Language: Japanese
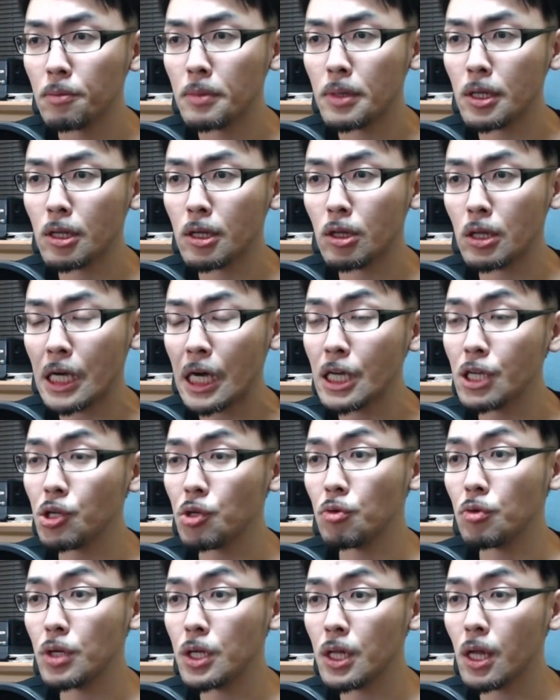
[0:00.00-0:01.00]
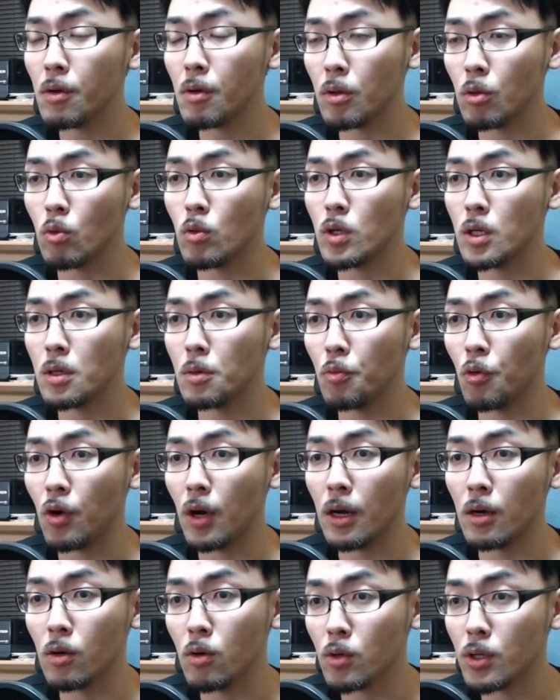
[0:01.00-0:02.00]
まあ、監修自体は同時にもう
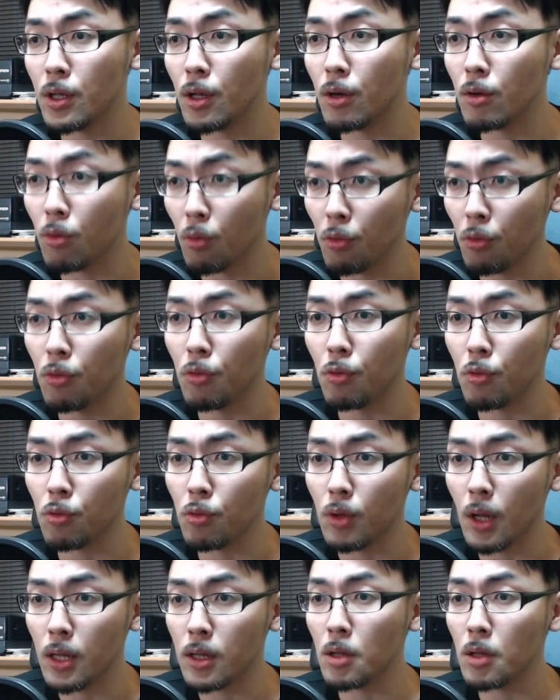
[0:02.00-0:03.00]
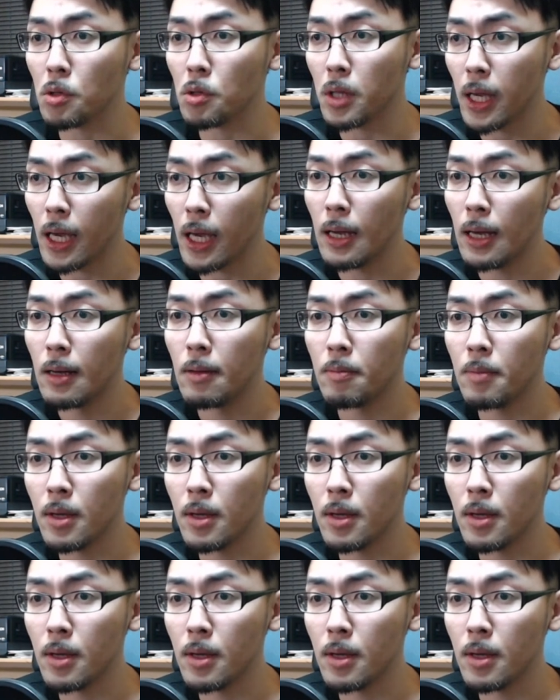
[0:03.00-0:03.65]
完了してるということだったので